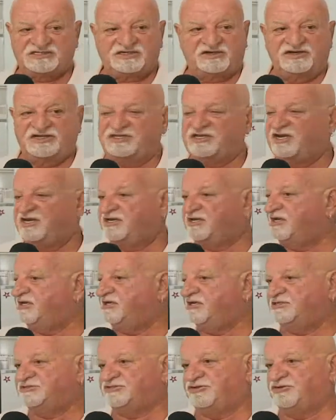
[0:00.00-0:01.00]
em questão de
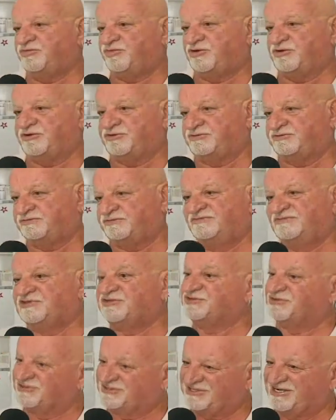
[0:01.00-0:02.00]
30 dias, tudo pronto.
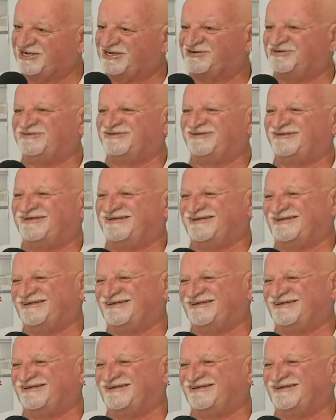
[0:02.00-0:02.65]
Sossego,